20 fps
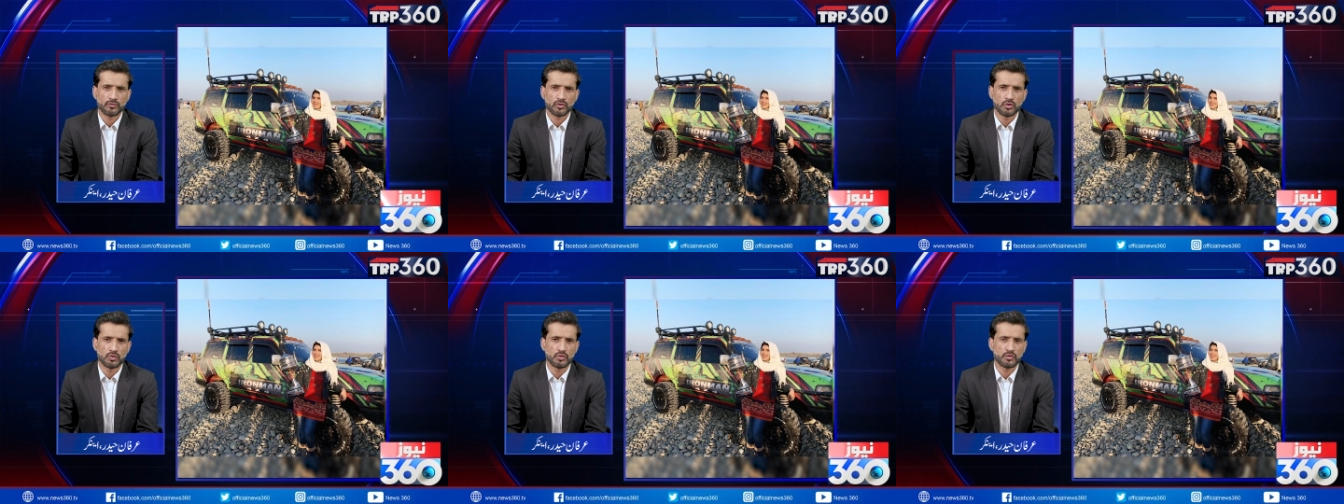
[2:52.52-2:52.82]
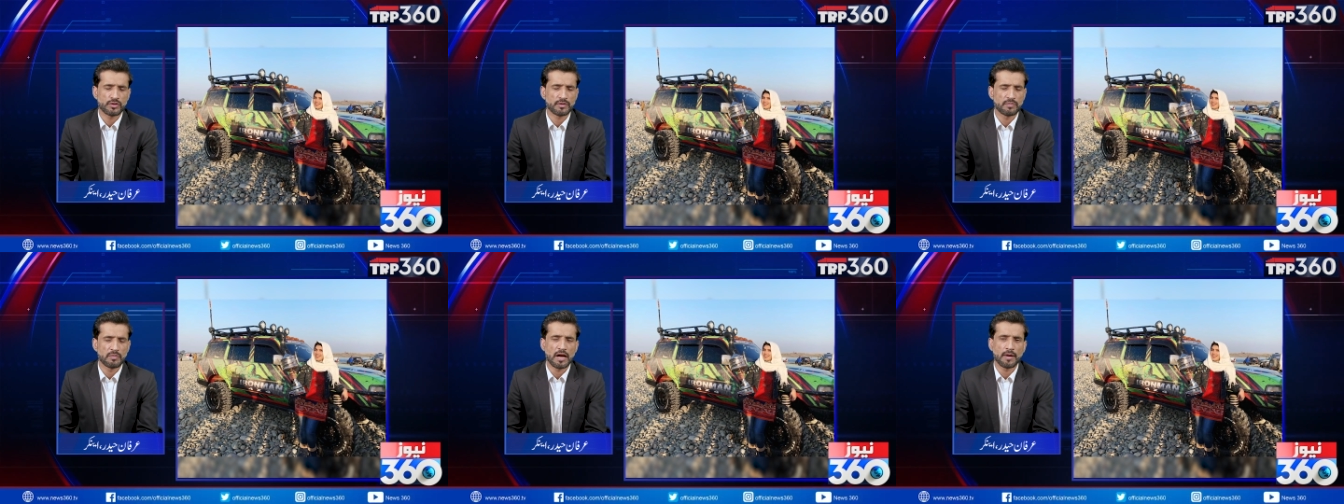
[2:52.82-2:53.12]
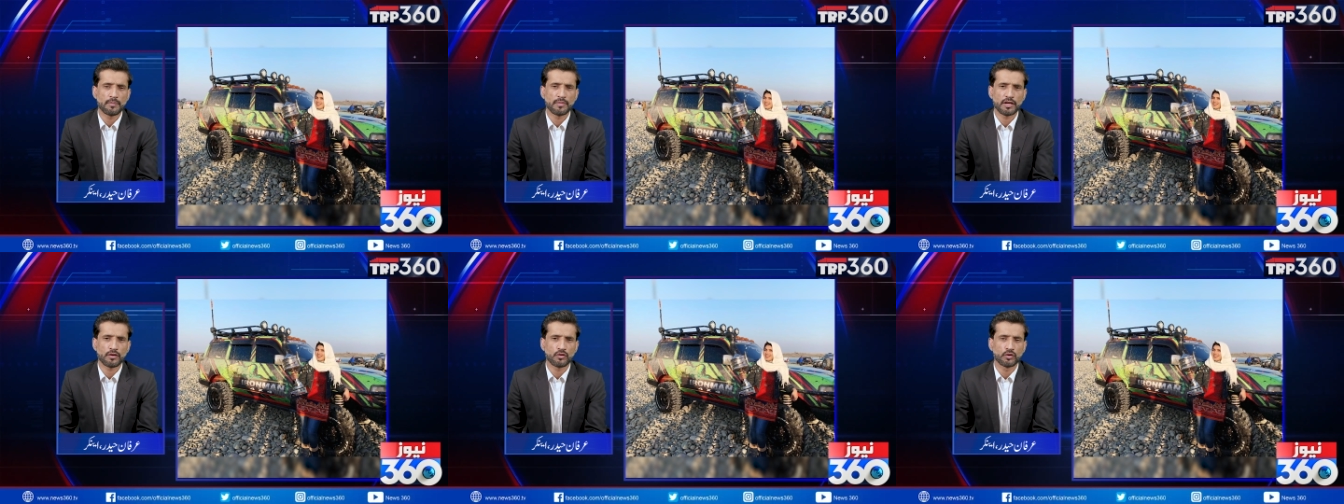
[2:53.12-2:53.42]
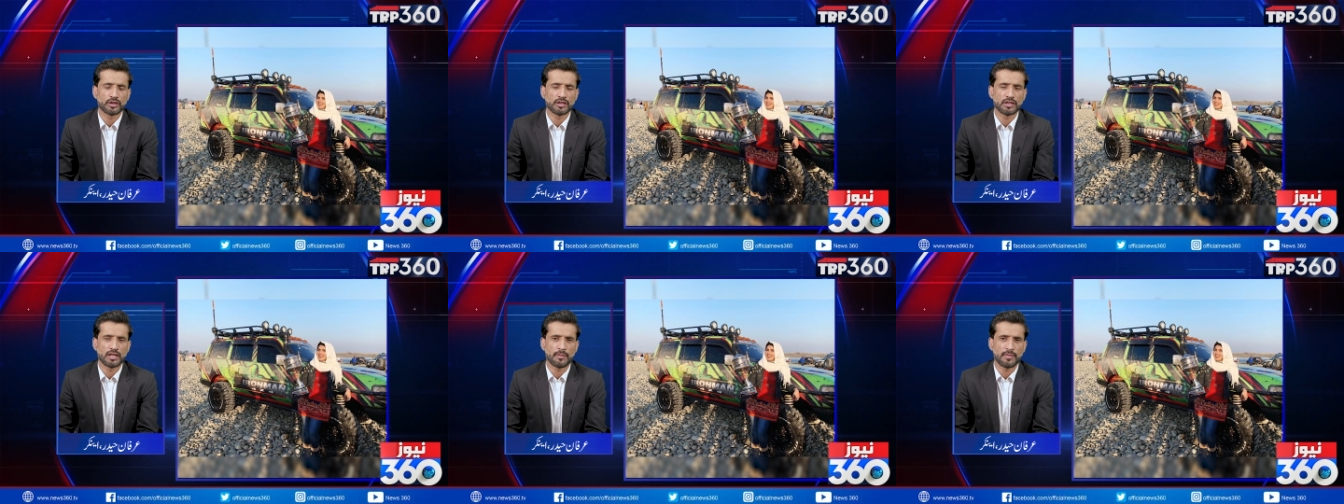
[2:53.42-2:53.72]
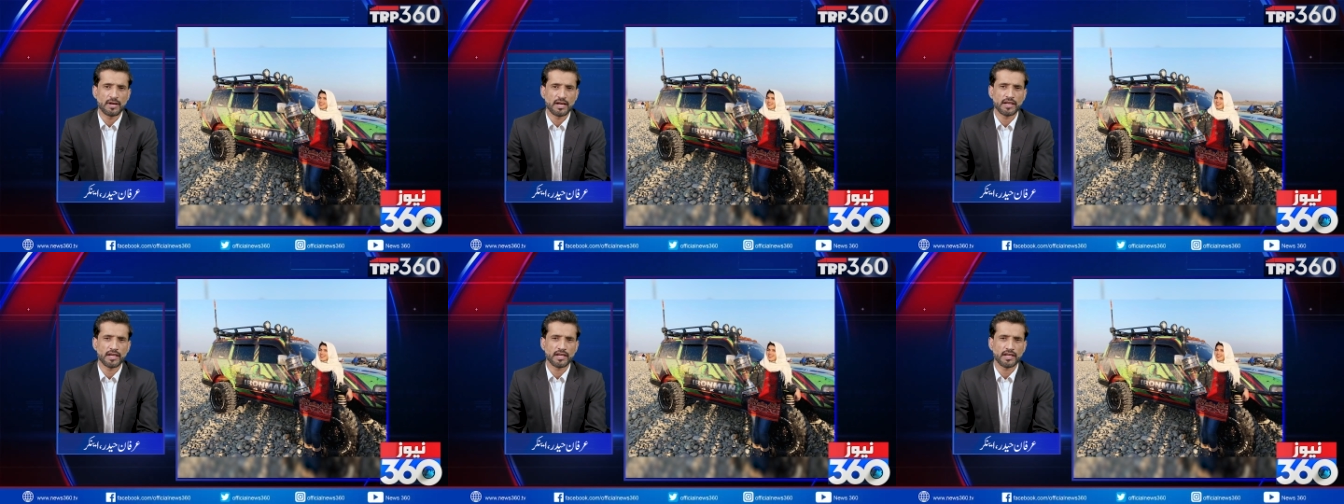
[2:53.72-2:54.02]
तो उस मामले को
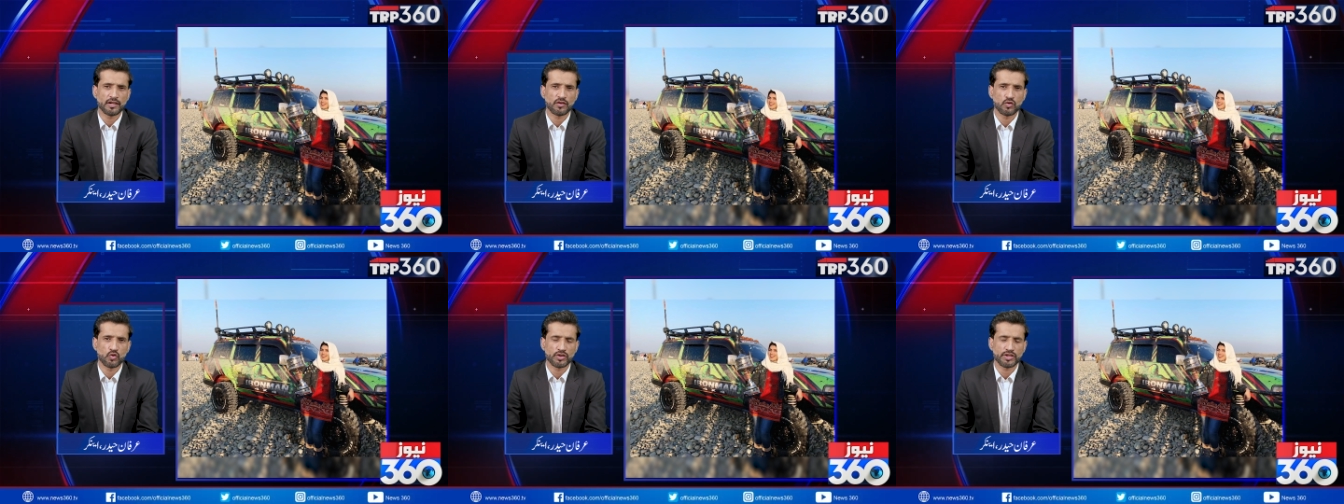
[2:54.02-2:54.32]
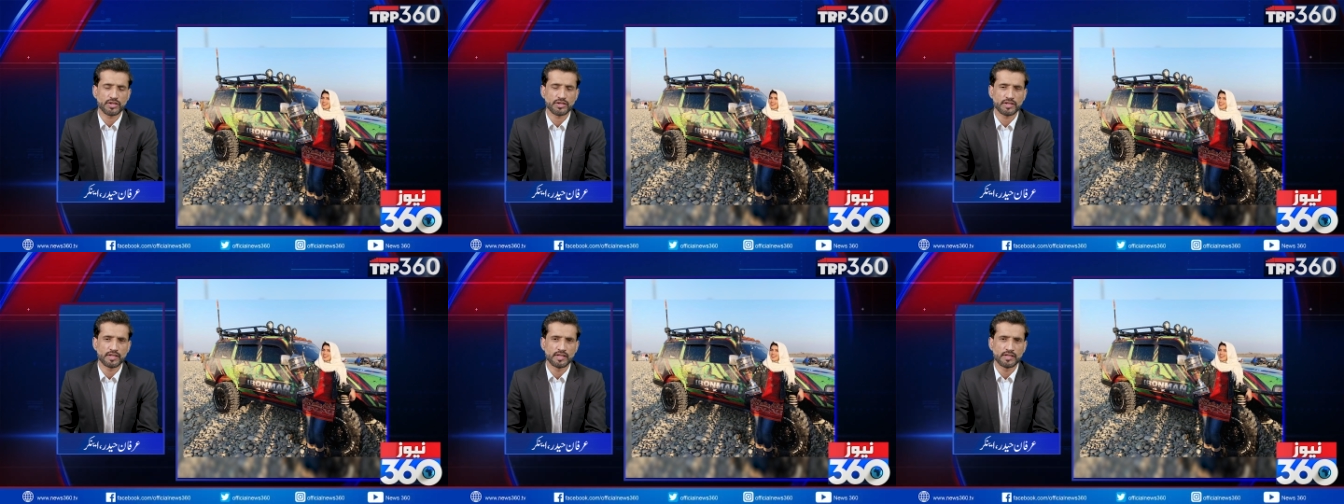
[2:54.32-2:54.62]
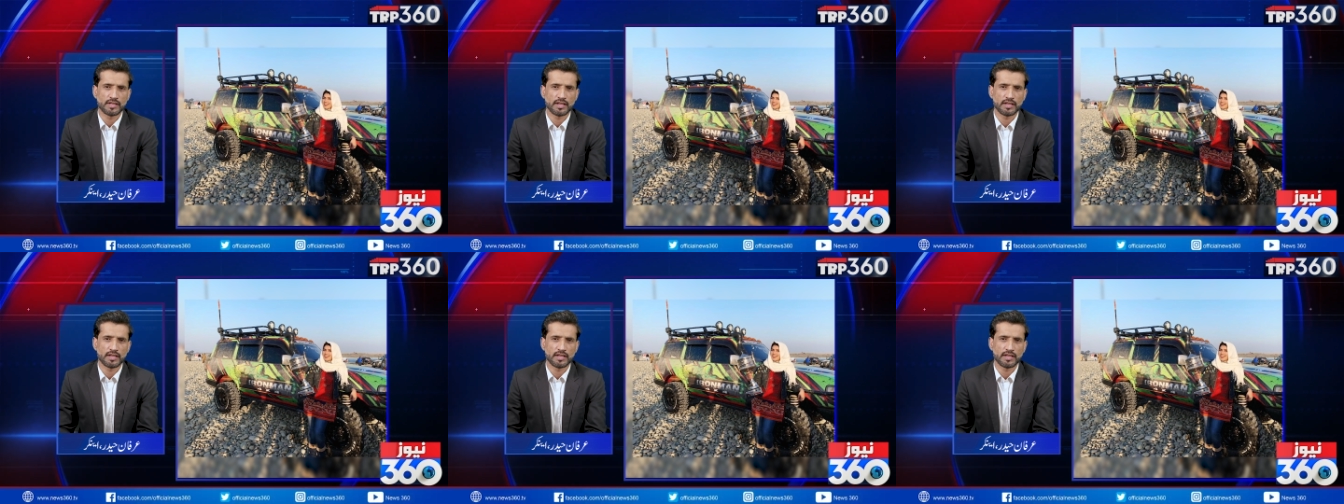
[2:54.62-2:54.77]
दबाने की कोशिश की